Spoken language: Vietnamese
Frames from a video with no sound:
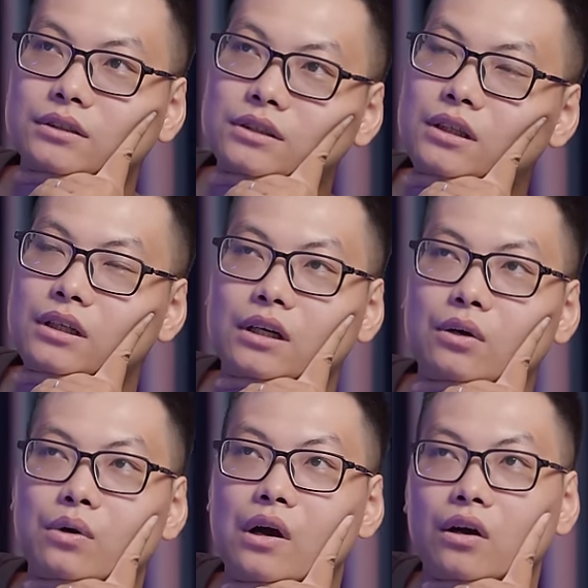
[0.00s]
Chắc là
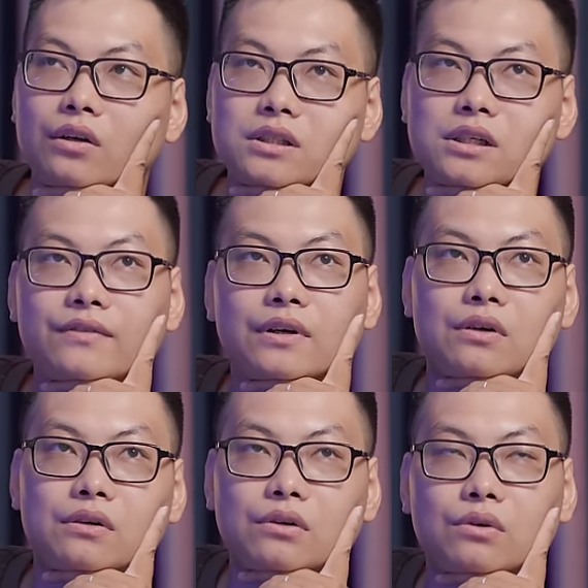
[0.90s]
đâu đó nó rơi
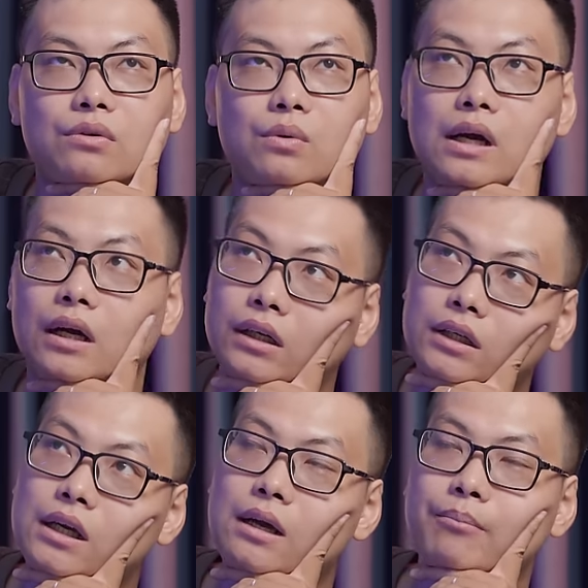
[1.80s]
vào
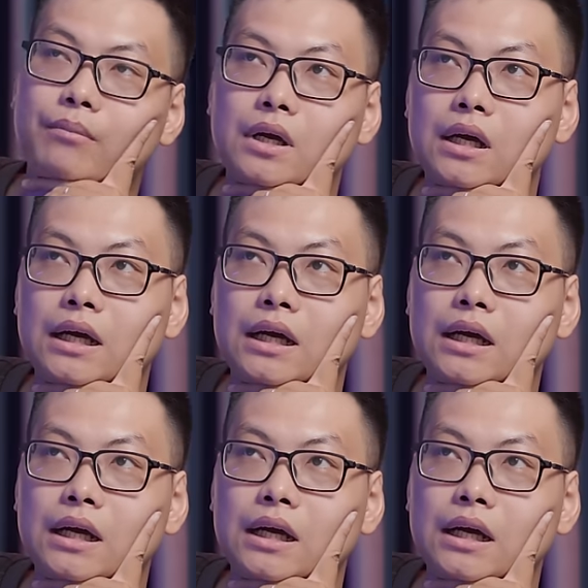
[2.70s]
khoảng năm